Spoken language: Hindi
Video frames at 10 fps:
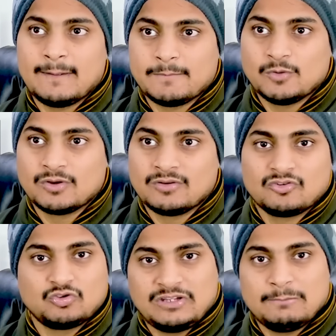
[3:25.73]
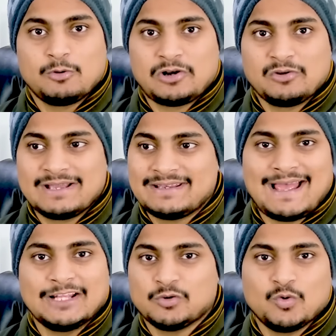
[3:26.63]
आप लोग तो ये बोल रहे हो यार
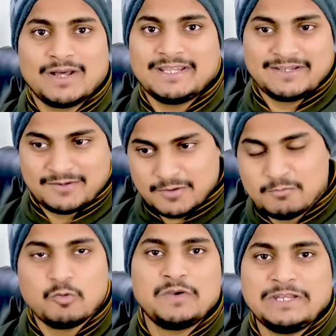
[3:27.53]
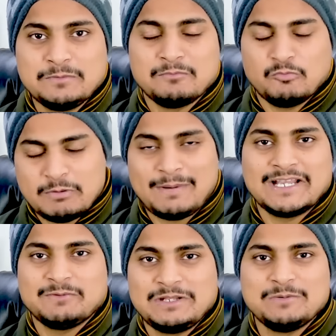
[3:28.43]
नहाया तो होगा नहीं मुँह भी नहीं मुँह में
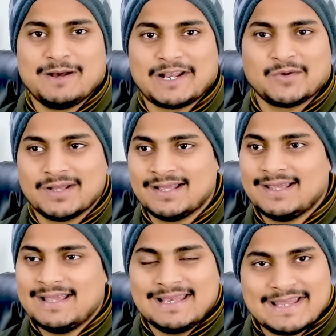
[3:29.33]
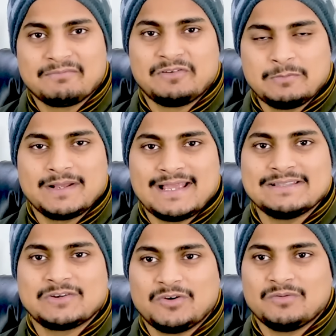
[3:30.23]
पानी भी नहीं मारा होगा लेकिन फिर भी
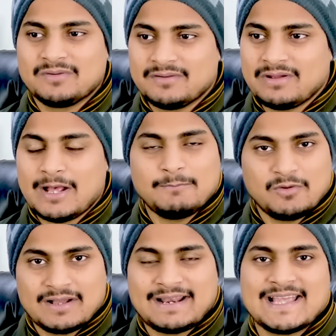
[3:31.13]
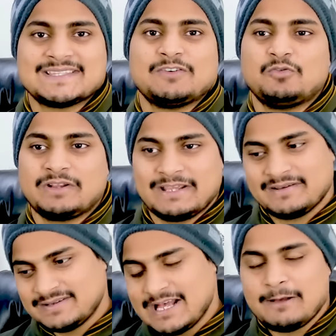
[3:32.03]
गाइज देखो हम लोग अगर ऐसे उठ
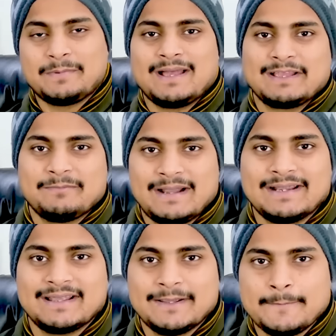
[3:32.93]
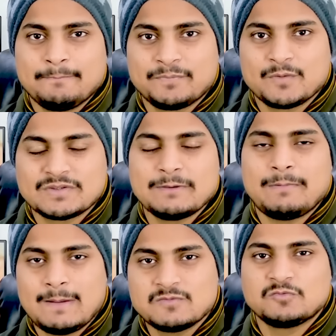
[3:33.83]
के यहाँ पे आके बैठ गए उसके
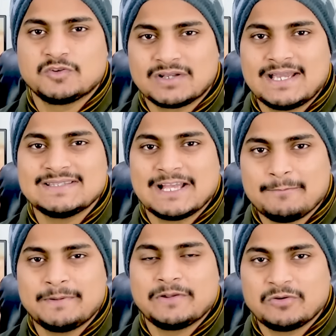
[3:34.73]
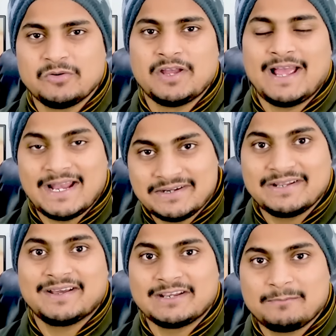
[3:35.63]
बावजूद पे तो गाइज यहाँ पे देखो
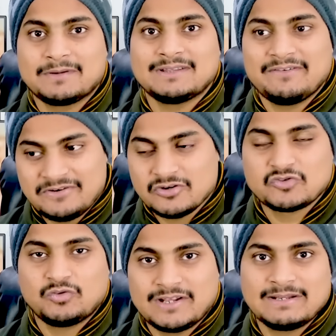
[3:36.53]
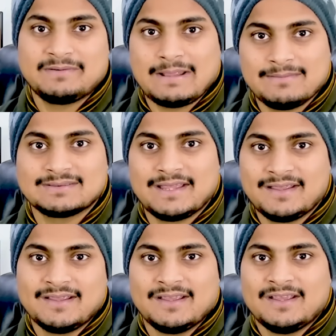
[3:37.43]
एडिटिंग करना पड़ता है वीडियो शूट करने में टाइम लगता है